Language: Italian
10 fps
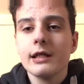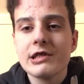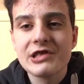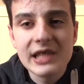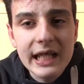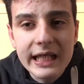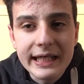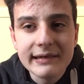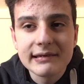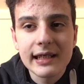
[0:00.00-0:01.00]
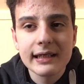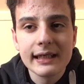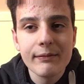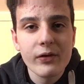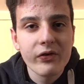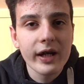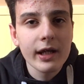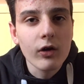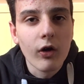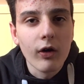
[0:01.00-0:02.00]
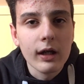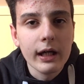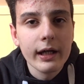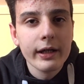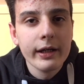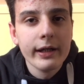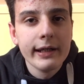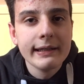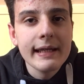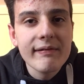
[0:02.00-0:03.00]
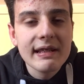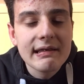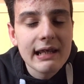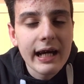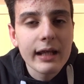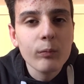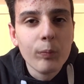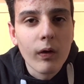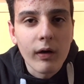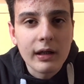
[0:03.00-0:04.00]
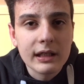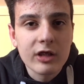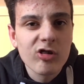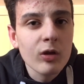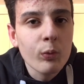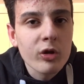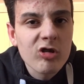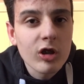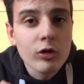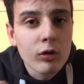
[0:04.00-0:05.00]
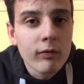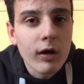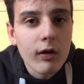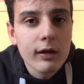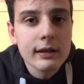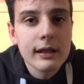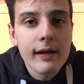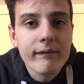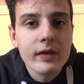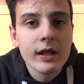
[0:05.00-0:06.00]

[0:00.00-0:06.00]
Se l'Inter deve fare gol, devi tirare in porta 500 volte.